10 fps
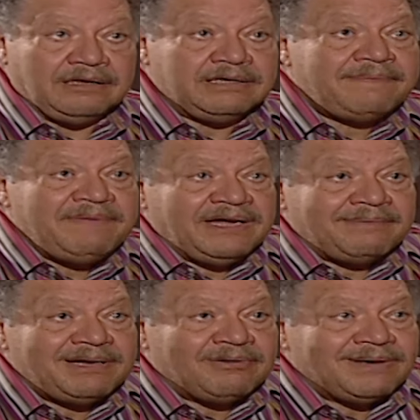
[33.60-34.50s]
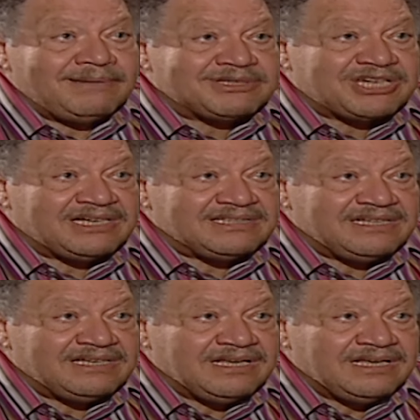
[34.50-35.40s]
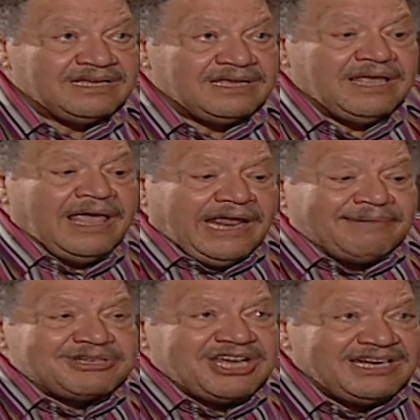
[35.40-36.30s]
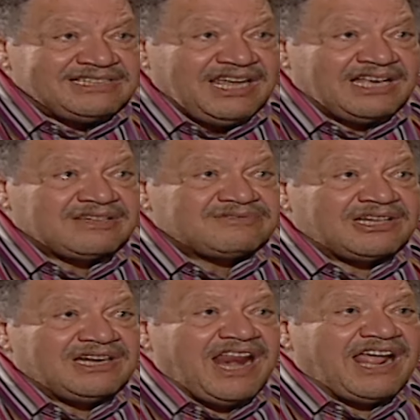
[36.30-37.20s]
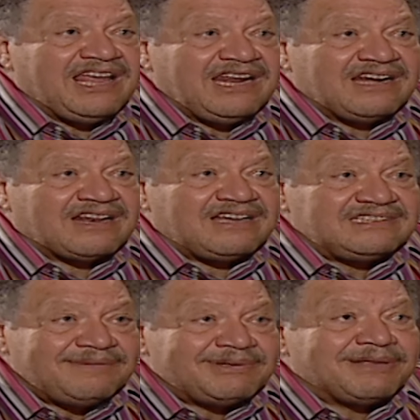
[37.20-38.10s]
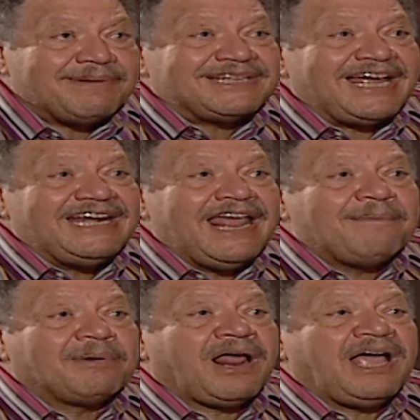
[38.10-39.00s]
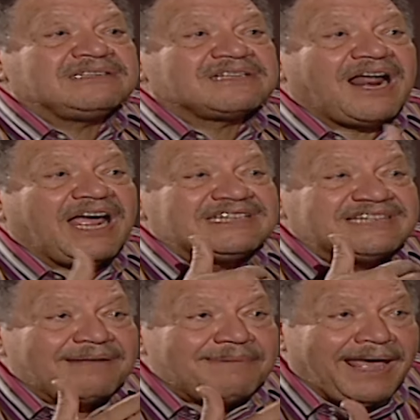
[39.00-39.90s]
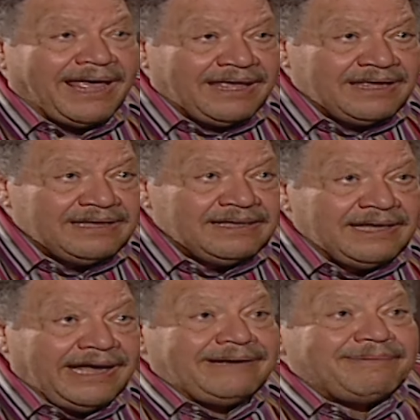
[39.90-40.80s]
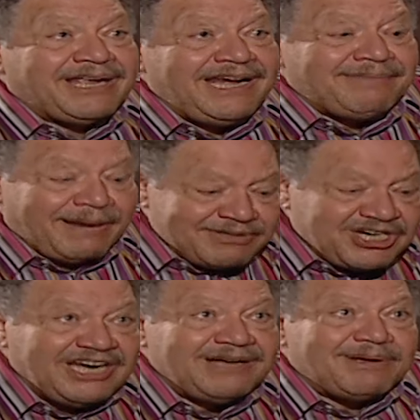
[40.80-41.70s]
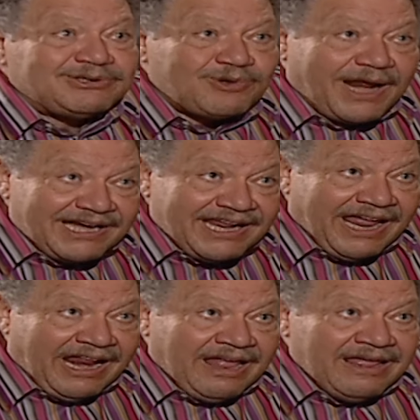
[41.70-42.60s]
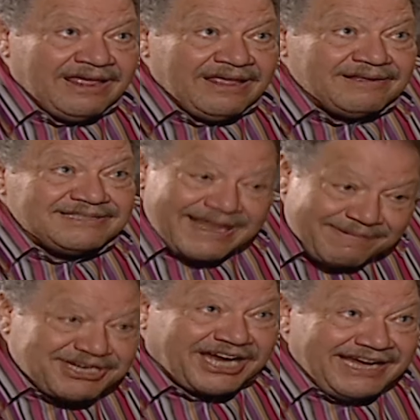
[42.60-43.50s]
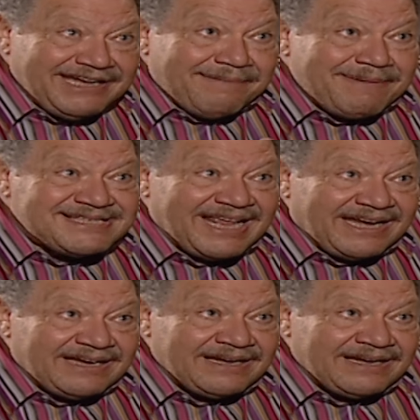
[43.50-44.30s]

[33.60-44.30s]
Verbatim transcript: يا ابني احنا مالنا ومال المشاكل دي المشاكل دي هتفضل للاجيال القادمه تبقى تحلها براحه راحتها بقى احنا بنتكلم على المشاكل اللي مقدور عليها زي مشاكلنا مثلا